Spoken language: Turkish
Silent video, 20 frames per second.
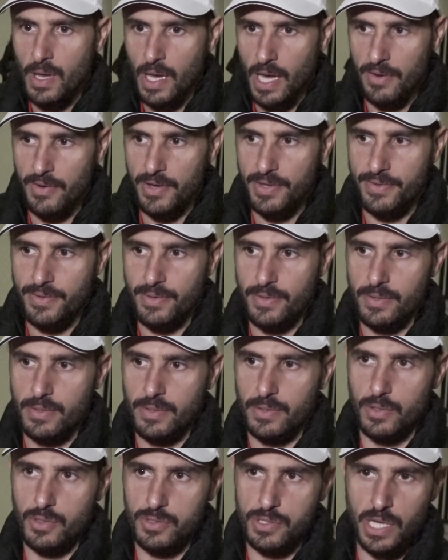Evet,
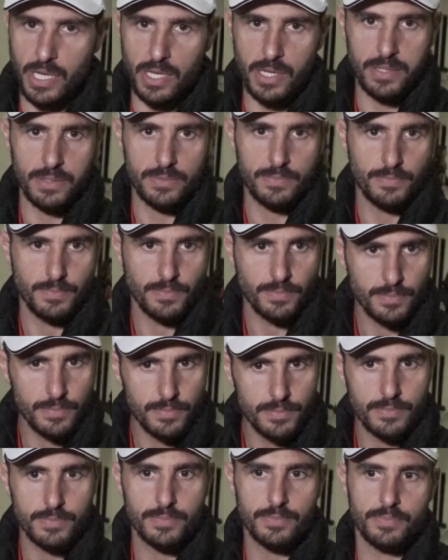güzel
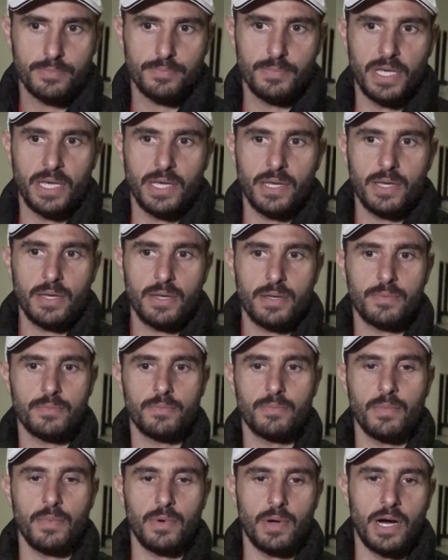bir
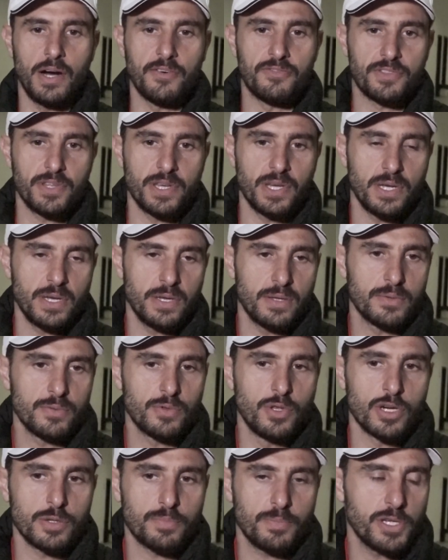hafta,
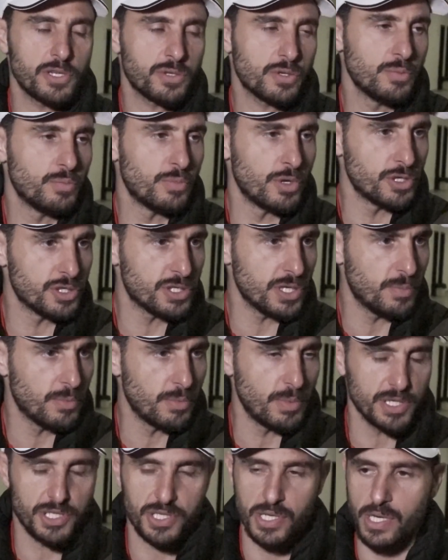4-5 gün boyunca
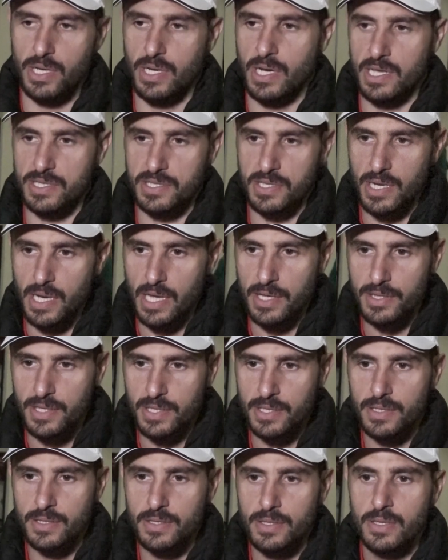bu maça
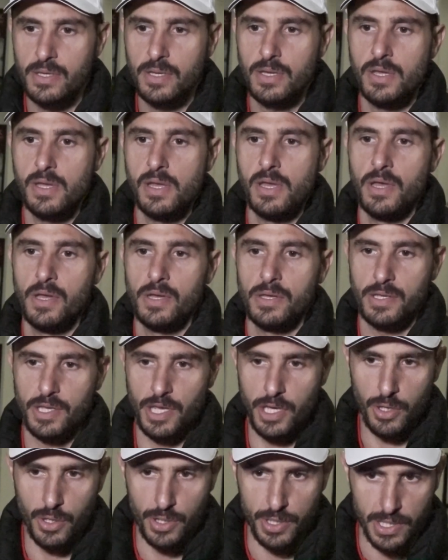hazırlandık.
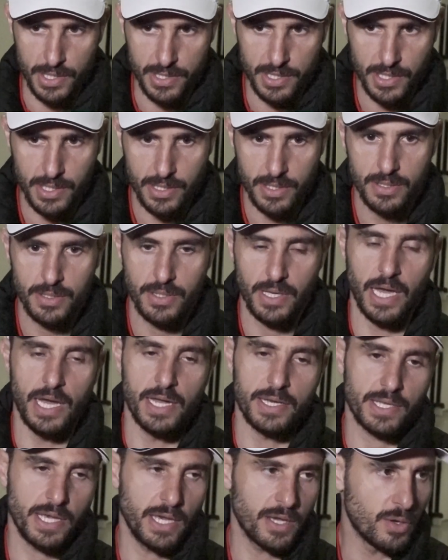İyi oynadık,
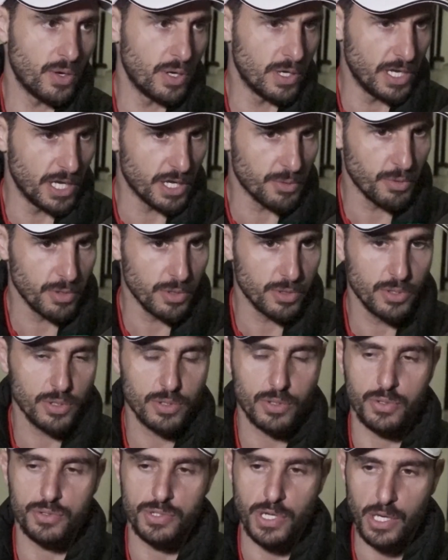erken goller bulduk,
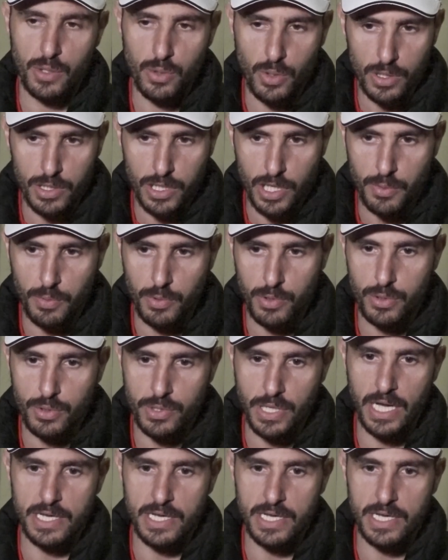güzel goller bulduk.